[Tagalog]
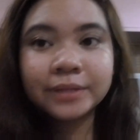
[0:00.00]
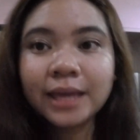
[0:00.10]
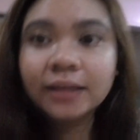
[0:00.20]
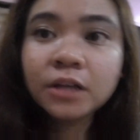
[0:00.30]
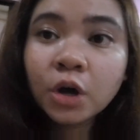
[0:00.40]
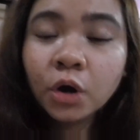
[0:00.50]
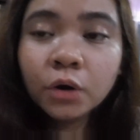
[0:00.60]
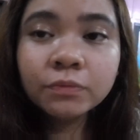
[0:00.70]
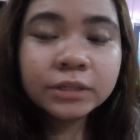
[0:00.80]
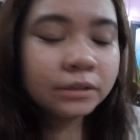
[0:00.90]
Ayan.
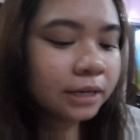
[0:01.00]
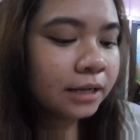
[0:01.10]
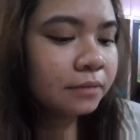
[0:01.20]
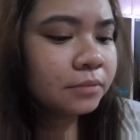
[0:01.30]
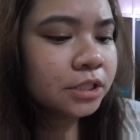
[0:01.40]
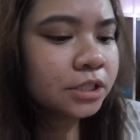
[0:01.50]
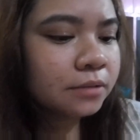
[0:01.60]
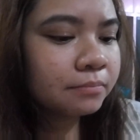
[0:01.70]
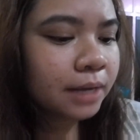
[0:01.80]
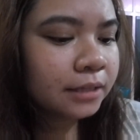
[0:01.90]
Hopefully, wala naman
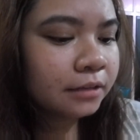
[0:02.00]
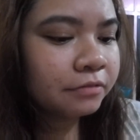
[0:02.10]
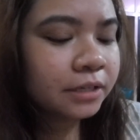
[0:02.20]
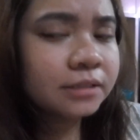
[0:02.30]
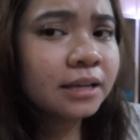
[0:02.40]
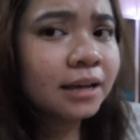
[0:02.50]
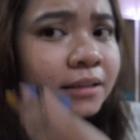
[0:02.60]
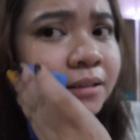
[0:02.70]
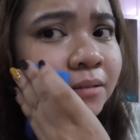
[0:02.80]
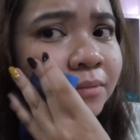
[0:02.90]
siyang bad effects sa
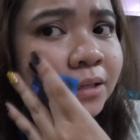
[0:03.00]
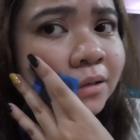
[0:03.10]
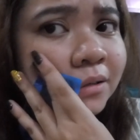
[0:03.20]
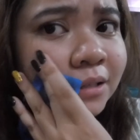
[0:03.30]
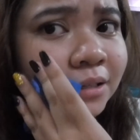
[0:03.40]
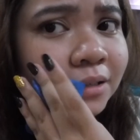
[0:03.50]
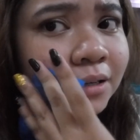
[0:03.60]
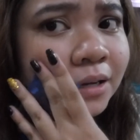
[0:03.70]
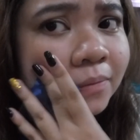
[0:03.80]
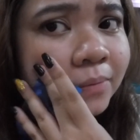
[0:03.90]
akin. Hindi naman ako
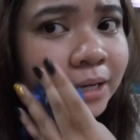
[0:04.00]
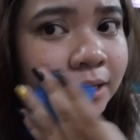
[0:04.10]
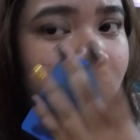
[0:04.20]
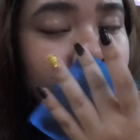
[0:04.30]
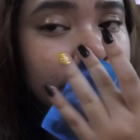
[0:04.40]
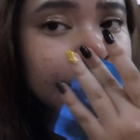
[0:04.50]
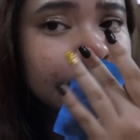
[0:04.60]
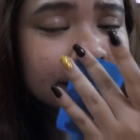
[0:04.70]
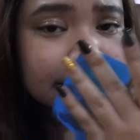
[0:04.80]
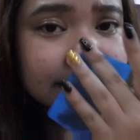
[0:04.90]
nagka-breakout.
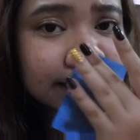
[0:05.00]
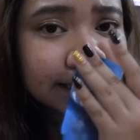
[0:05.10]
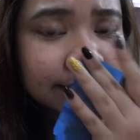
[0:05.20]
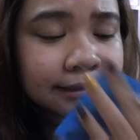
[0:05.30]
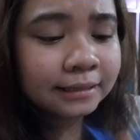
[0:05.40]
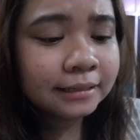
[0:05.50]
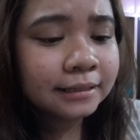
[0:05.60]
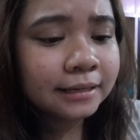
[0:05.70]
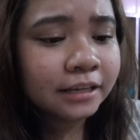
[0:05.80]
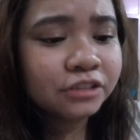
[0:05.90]
And let's see na lang din in
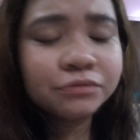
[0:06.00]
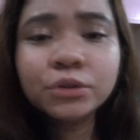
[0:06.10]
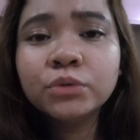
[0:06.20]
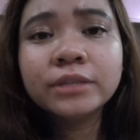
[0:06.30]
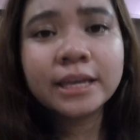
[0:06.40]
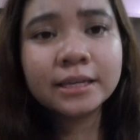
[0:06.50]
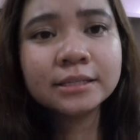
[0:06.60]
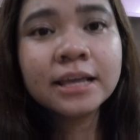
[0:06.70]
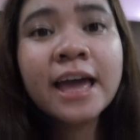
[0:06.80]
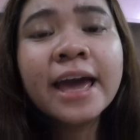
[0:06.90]
the next few
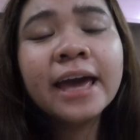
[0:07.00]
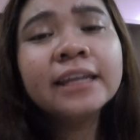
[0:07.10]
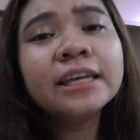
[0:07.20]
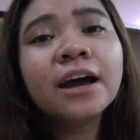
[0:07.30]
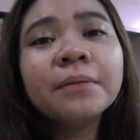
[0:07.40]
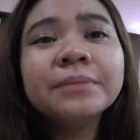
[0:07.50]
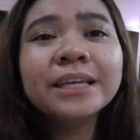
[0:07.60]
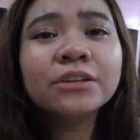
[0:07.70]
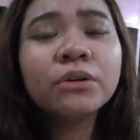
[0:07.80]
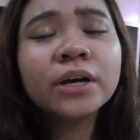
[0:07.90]
days. And
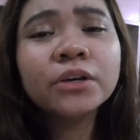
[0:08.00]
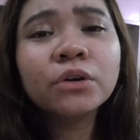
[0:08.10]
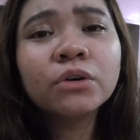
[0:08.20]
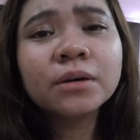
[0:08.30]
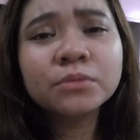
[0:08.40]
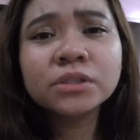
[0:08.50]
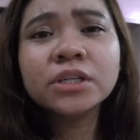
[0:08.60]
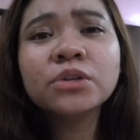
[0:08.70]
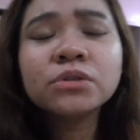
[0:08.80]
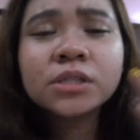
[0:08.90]
i-update ko kayo kung
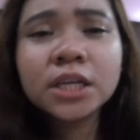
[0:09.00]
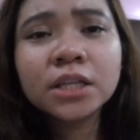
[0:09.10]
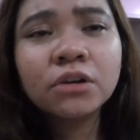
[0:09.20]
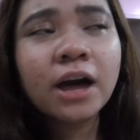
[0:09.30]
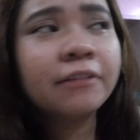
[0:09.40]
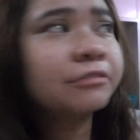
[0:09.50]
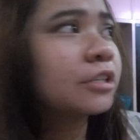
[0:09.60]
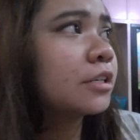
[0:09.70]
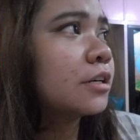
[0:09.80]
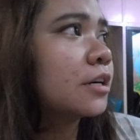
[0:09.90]
kamusta yung skin ko
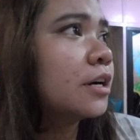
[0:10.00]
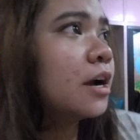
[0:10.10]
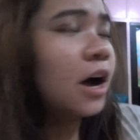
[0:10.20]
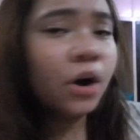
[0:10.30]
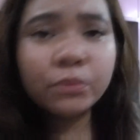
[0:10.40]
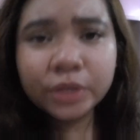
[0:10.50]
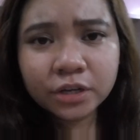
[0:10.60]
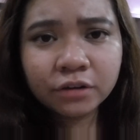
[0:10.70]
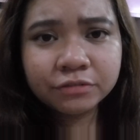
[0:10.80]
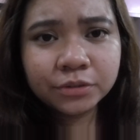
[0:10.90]
after a
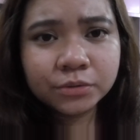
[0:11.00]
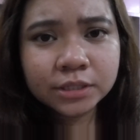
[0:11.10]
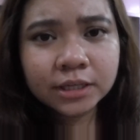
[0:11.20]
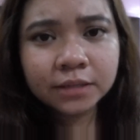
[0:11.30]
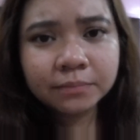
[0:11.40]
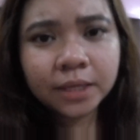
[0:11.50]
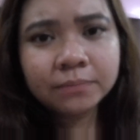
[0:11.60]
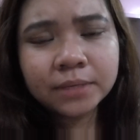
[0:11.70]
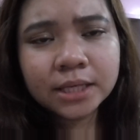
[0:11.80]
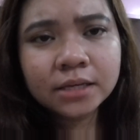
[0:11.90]
week of using it
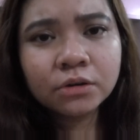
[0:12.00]
maybe.